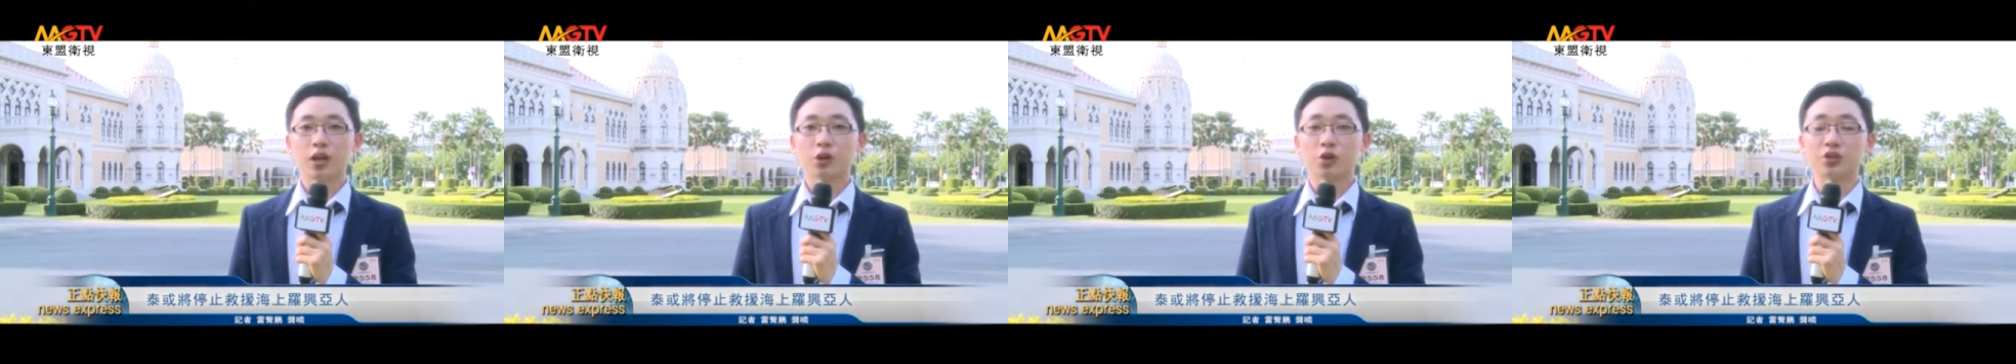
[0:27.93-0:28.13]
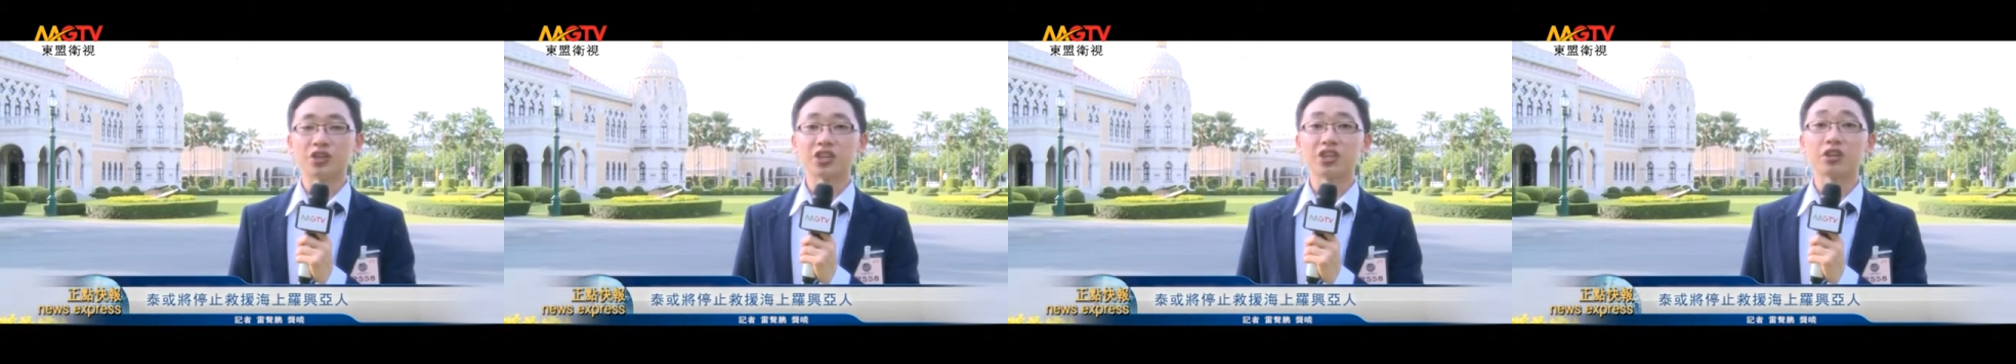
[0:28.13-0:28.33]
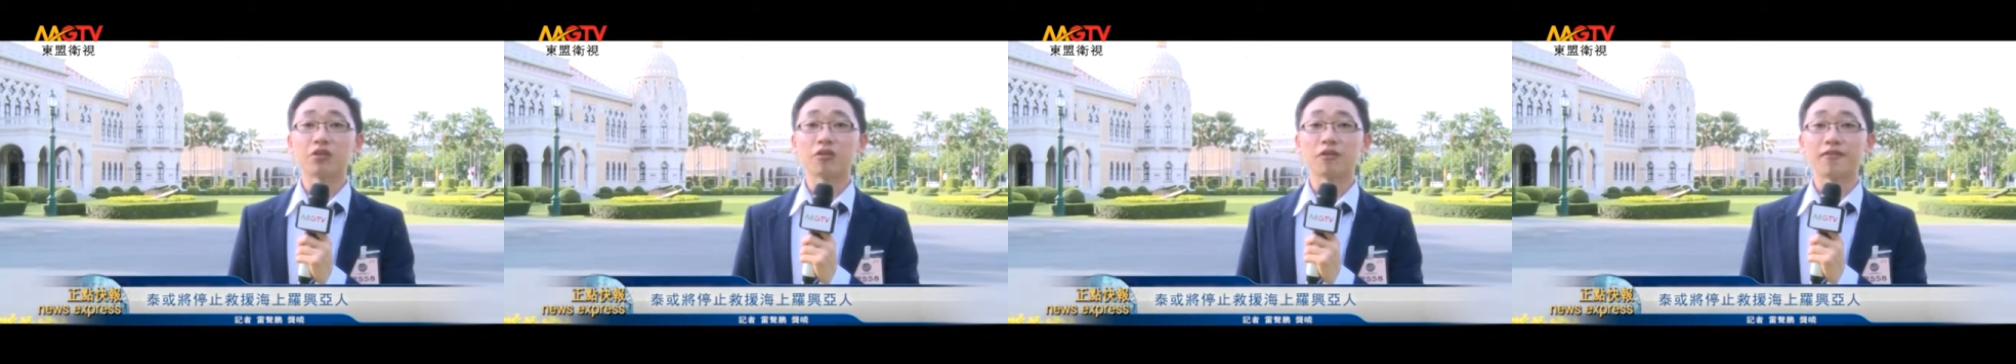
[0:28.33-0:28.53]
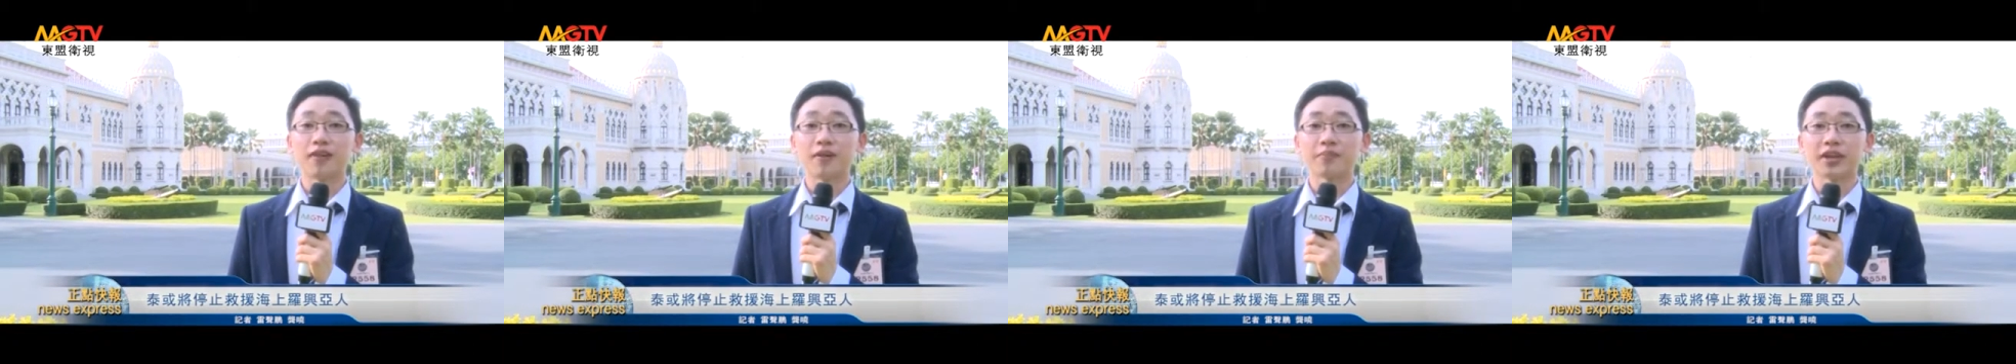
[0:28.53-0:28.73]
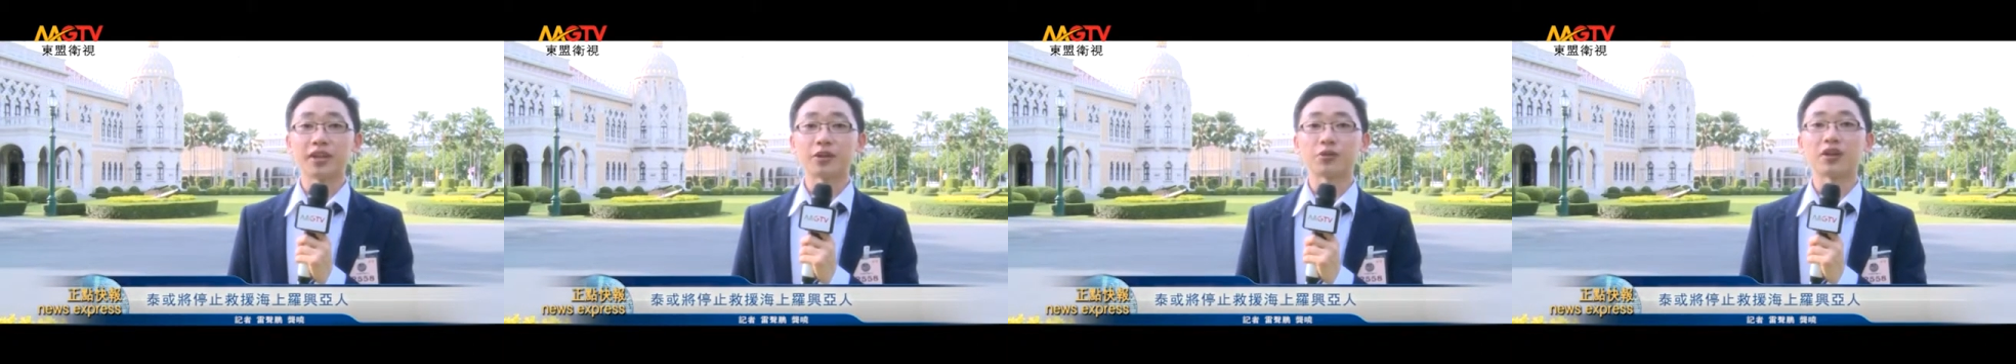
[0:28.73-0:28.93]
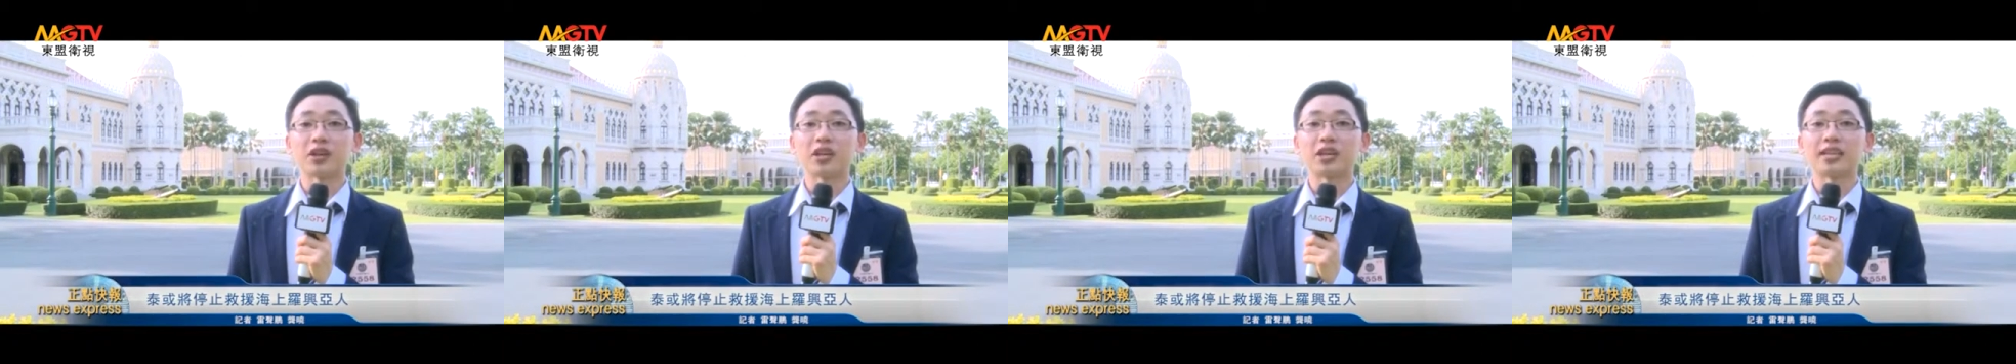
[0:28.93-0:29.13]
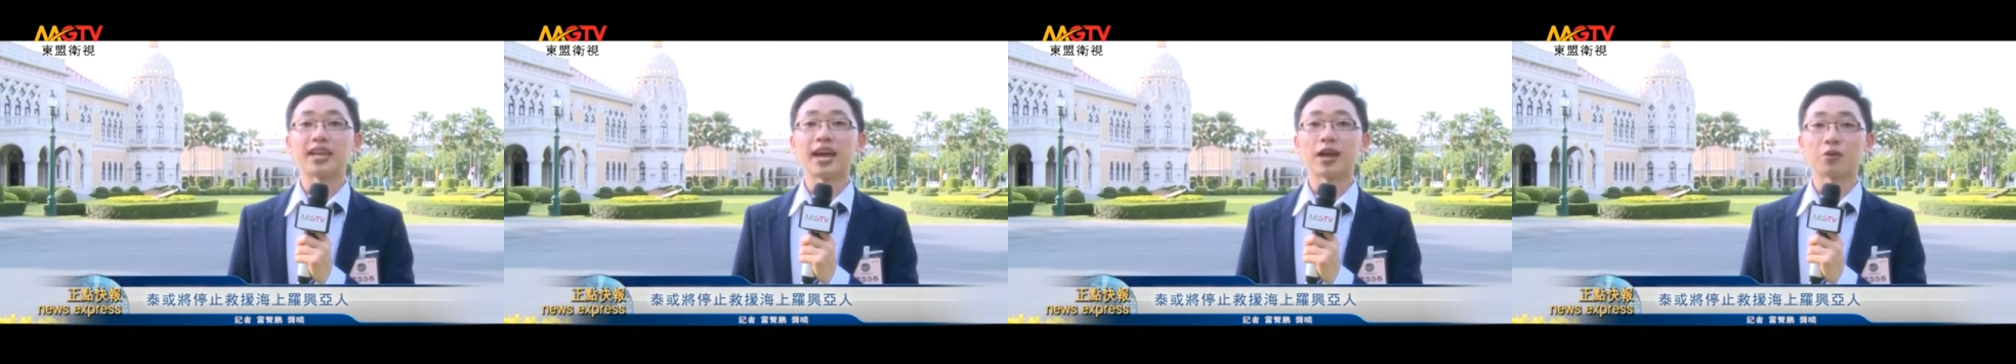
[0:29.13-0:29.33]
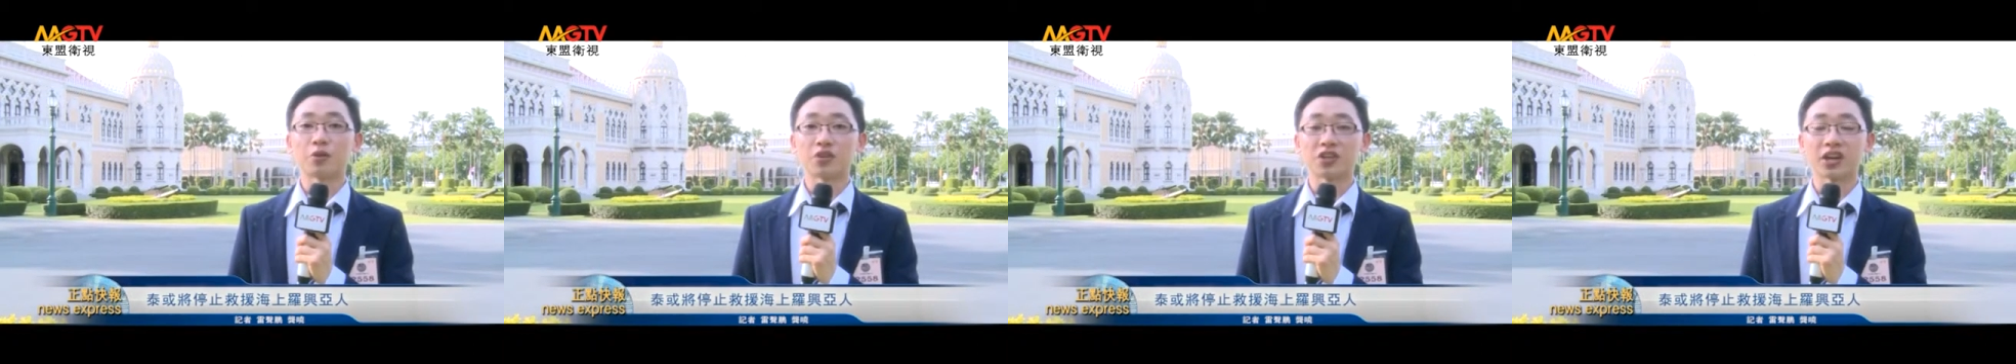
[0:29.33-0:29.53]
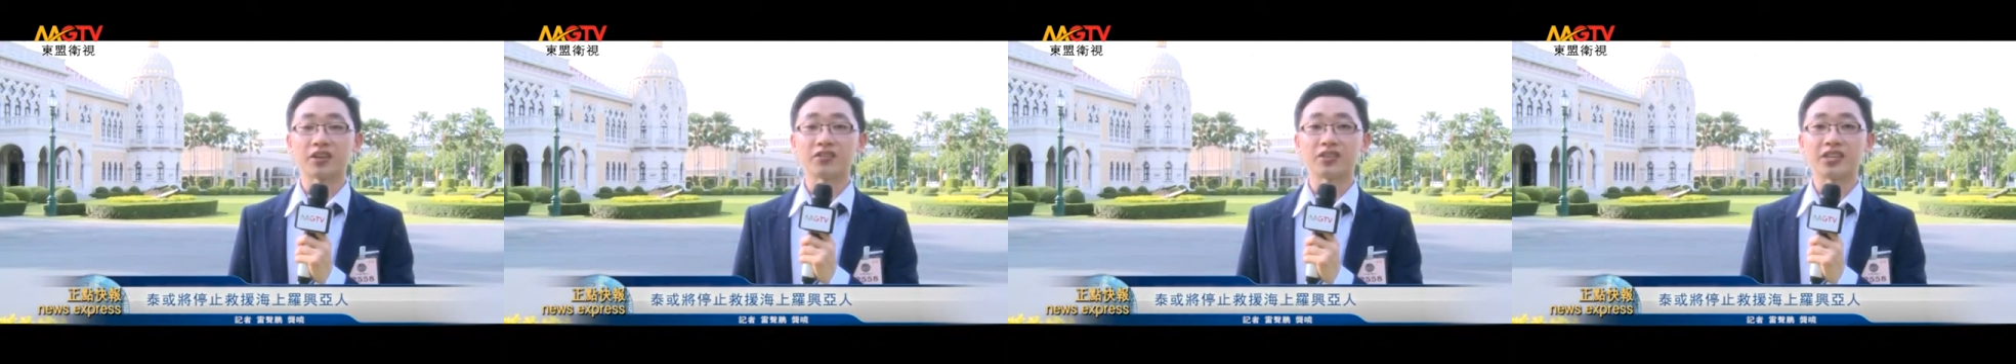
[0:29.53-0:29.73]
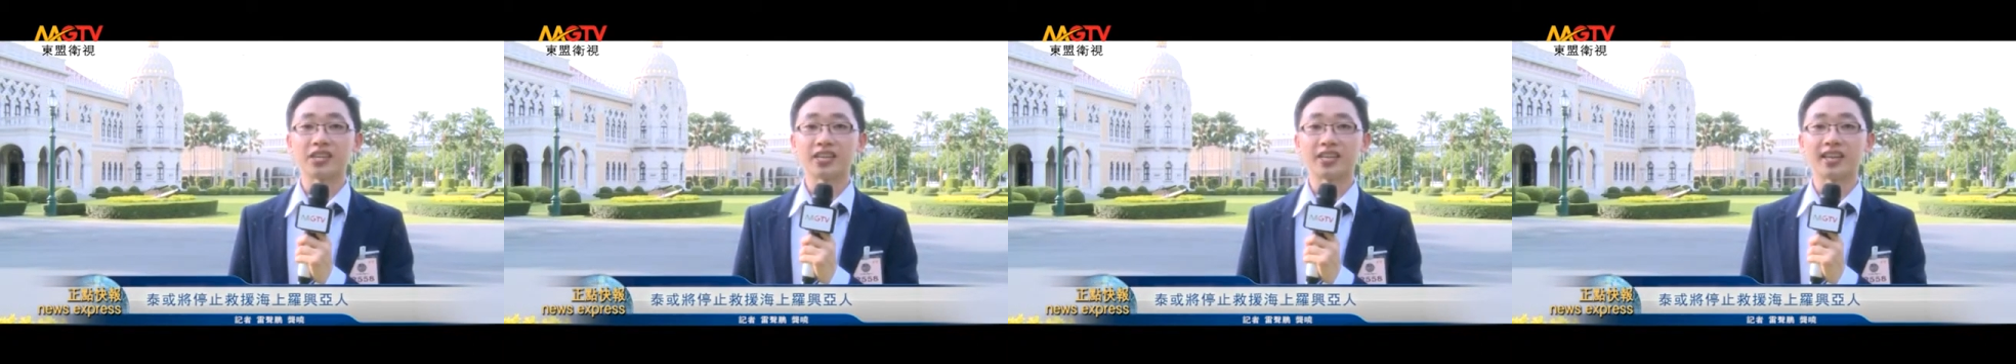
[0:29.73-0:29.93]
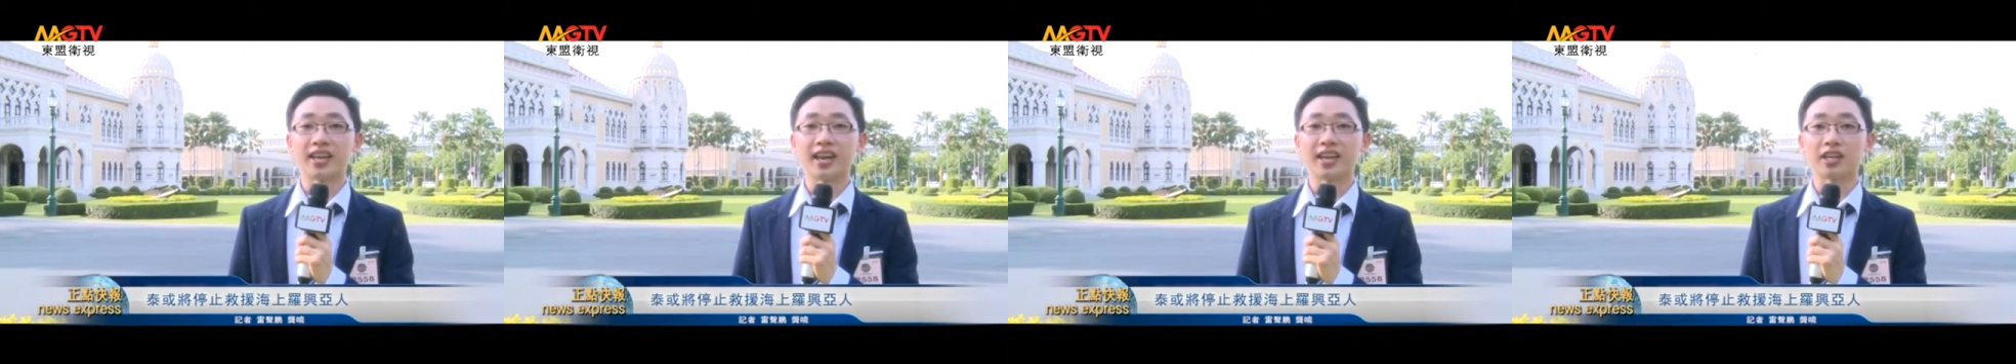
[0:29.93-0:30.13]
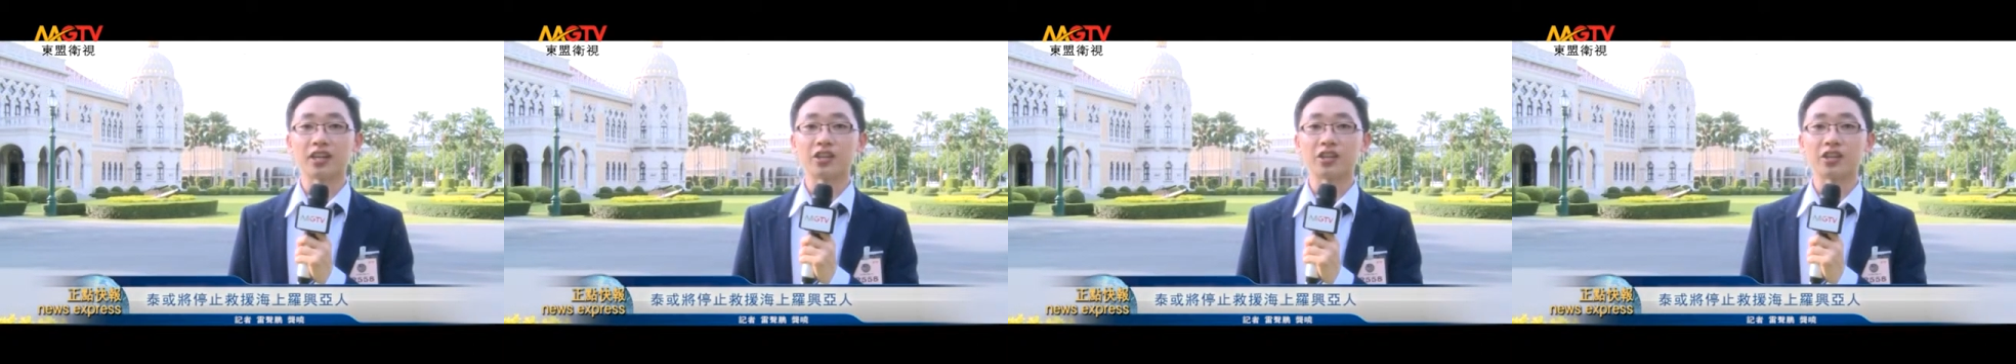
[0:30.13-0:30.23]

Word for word: 国际社会方面对泰国长期以来